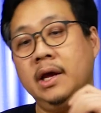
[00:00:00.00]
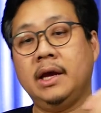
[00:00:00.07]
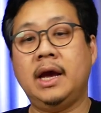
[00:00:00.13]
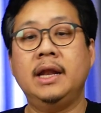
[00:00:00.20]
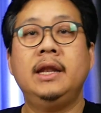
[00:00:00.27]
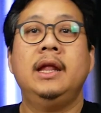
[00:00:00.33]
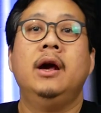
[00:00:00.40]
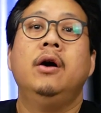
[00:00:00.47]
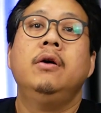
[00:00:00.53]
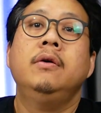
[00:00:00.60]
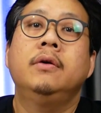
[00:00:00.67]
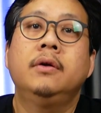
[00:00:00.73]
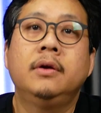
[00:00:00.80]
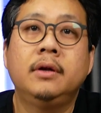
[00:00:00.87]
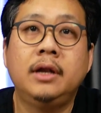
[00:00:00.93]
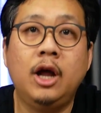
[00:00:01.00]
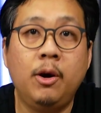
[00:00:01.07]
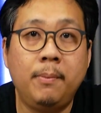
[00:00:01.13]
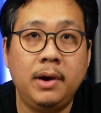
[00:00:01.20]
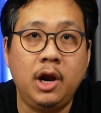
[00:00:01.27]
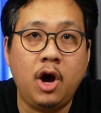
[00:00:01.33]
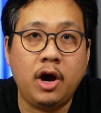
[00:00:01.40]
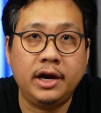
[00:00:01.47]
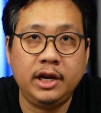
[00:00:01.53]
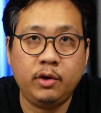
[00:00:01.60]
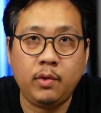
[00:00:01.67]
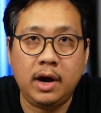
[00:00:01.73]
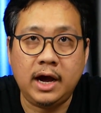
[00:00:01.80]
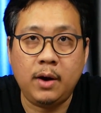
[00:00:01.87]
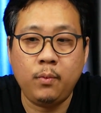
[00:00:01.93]
งั้นเดี๋ยวเรามาลองกันดี
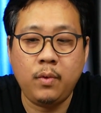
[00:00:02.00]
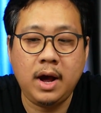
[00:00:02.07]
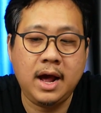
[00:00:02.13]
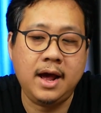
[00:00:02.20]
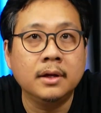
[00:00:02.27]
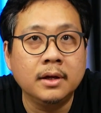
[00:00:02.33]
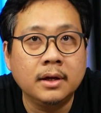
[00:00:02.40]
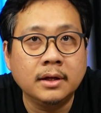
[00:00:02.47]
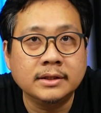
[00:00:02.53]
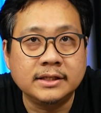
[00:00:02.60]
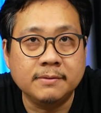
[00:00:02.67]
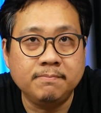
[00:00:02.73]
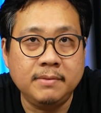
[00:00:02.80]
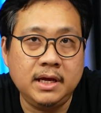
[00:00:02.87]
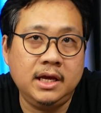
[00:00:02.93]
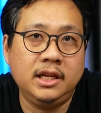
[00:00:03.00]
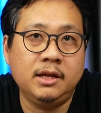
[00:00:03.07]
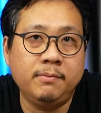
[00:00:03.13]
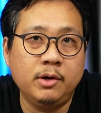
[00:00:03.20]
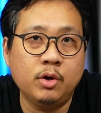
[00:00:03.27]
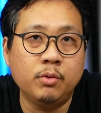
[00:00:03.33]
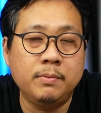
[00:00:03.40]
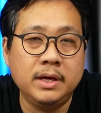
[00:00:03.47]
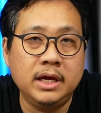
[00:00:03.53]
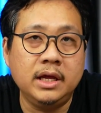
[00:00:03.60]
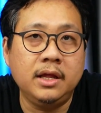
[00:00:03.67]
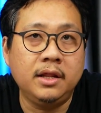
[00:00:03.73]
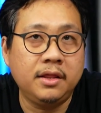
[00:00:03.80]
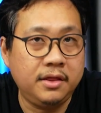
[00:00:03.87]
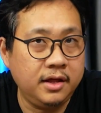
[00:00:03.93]
กว่าครับว่า Jimmy
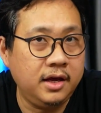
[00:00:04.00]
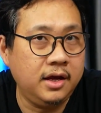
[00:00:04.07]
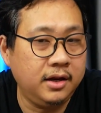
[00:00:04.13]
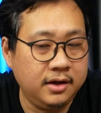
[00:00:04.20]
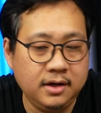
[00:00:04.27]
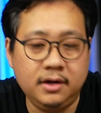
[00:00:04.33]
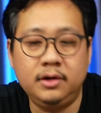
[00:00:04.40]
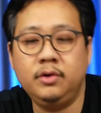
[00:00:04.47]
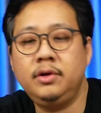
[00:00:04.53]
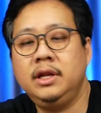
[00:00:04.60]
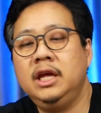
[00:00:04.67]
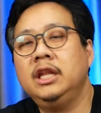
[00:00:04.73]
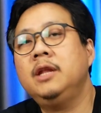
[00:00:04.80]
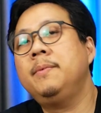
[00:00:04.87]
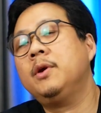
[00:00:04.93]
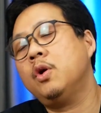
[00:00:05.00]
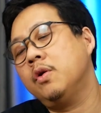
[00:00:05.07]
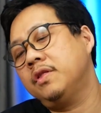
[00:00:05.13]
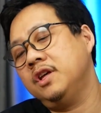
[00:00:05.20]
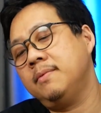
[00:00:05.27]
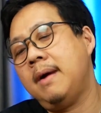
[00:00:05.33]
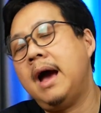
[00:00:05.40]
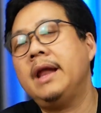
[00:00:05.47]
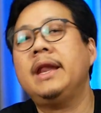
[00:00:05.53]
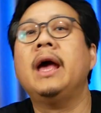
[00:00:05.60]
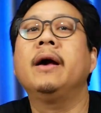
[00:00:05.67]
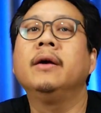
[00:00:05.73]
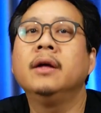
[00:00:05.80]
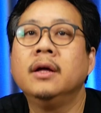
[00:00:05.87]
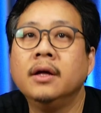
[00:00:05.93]
WB41 รุ่นนี้ที่พี่โก้ซื้อมาเนี่ย
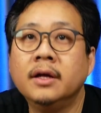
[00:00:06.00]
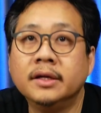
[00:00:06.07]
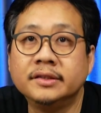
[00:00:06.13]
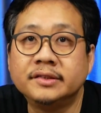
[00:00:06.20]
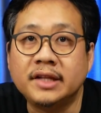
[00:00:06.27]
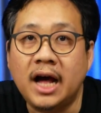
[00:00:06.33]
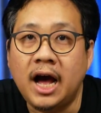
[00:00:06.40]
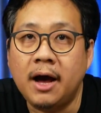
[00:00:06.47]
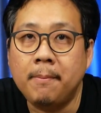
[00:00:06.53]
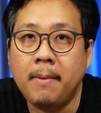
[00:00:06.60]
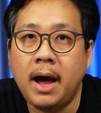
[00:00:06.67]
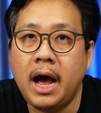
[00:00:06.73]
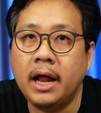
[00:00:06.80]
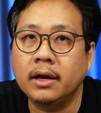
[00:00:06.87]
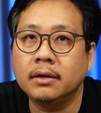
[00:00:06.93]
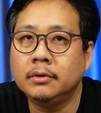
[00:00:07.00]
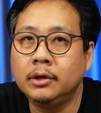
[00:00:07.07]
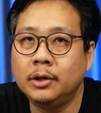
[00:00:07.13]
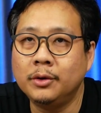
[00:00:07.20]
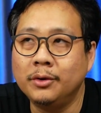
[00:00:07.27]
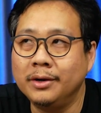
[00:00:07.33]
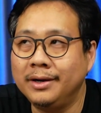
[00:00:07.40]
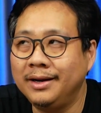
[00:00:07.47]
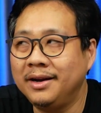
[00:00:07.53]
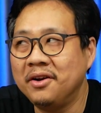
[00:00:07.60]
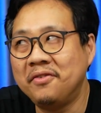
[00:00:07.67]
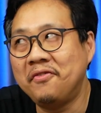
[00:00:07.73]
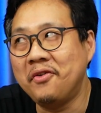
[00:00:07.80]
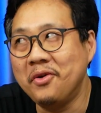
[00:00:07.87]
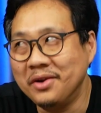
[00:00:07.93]
สามารถดูด
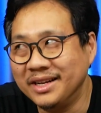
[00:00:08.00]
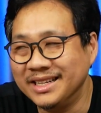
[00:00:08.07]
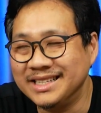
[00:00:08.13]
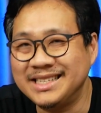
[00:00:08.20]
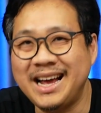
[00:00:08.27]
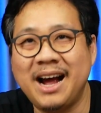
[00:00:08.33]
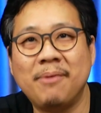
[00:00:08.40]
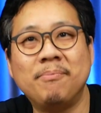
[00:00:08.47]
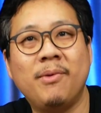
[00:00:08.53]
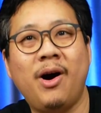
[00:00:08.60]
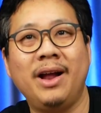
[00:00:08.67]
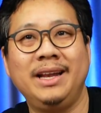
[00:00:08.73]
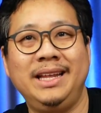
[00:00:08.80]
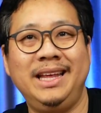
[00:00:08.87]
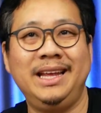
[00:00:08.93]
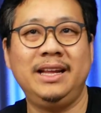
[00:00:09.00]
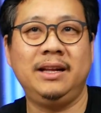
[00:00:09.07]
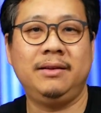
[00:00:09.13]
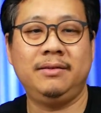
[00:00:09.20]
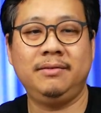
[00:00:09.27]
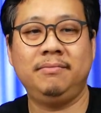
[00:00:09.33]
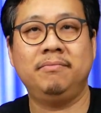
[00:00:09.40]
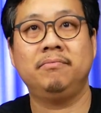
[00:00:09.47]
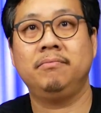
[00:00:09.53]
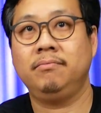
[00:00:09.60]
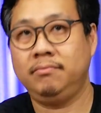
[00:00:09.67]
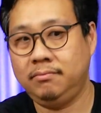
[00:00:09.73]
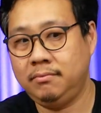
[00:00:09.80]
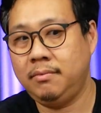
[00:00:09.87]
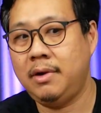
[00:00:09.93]
ฝุ่นจากหมอนอิง
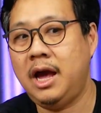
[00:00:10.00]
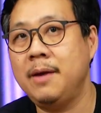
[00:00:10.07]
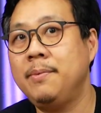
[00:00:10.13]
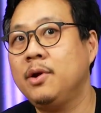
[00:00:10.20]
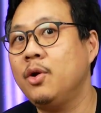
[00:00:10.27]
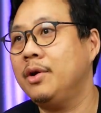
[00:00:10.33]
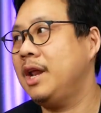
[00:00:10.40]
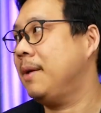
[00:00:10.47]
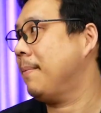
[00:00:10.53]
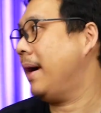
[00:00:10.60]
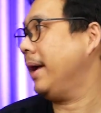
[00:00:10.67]
ให้พี่โก้ได้ไหม